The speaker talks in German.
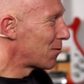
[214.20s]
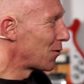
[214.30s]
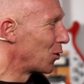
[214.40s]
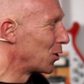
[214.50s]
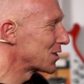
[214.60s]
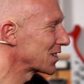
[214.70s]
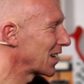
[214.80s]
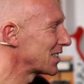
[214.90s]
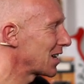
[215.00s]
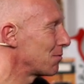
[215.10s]
Aber wir hören uns das
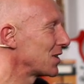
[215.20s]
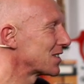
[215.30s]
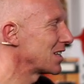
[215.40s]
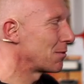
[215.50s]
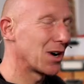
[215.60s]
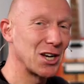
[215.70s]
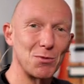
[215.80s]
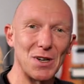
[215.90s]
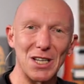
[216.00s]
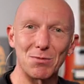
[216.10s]
Ganze am besten am
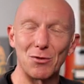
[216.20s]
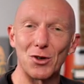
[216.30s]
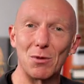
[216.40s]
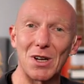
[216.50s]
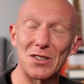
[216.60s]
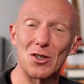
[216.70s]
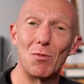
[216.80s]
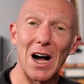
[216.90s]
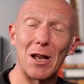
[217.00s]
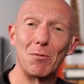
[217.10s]
Beispiel erstmal von dem ganz
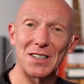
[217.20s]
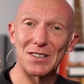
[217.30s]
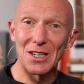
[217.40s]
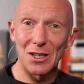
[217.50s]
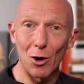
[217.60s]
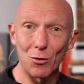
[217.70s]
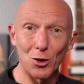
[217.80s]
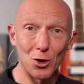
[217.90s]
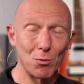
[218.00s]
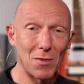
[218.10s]
normalen Bass, den ich
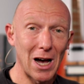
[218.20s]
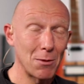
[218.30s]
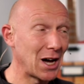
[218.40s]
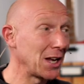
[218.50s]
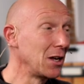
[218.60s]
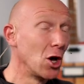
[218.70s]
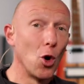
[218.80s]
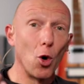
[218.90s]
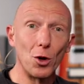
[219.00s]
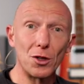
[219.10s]
aufgenommen habe, an.
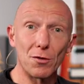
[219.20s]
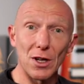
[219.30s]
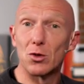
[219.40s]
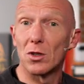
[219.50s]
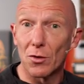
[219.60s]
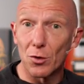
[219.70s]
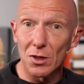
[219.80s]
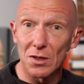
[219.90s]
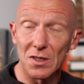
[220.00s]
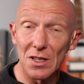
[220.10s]
Und äh, falls du dich dafür
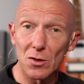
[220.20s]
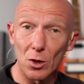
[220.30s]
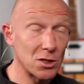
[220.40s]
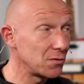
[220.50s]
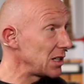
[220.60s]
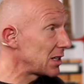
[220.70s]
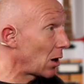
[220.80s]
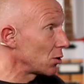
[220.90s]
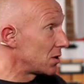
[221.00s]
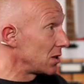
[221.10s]
interessieren solltest, wie
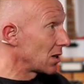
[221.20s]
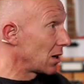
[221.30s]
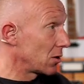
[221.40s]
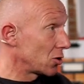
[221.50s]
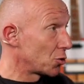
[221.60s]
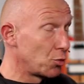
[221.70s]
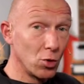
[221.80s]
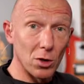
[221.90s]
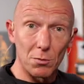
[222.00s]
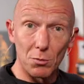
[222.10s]
ich aus dieser
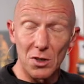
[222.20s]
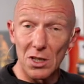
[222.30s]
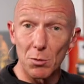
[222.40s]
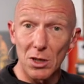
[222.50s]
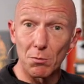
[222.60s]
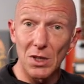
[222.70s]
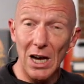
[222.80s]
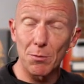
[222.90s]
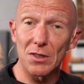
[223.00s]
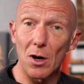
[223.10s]
Spur, die ich mit dem
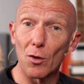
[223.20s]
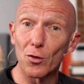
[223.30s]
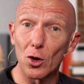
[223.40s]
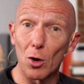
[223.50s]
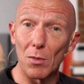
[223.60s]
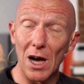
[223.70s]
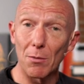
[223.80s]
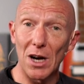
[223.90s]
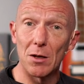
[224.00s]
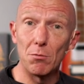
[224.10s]
Drahtbass aufgenommen
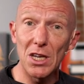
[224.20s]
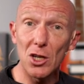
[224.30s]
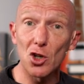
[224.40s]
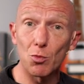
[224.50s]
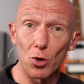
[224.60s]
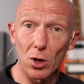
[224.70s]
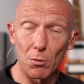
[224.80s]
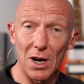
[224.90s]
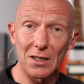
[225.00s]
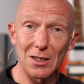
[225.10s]
habe, eine MIDI-Spur
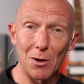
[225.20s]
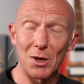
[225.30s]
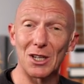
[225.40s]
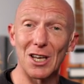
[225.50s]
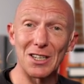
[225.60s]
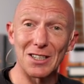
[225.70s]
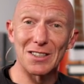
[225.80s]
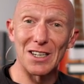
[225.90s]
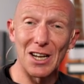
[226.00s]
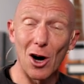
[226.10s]
gemacht habe, dann kann ich
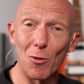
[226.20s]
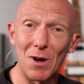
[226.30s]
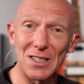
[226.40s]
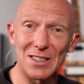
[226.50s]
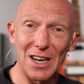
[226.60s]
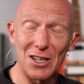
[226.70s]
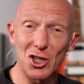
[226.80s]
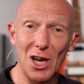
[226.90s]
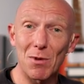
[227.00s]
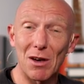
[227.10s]
das gerne auch mal zeigen.
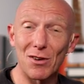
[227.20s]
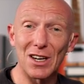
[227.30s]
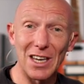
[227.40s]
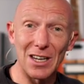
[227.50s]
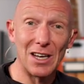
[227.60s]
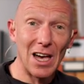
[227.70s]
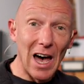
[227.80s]
Schreib einfach gerne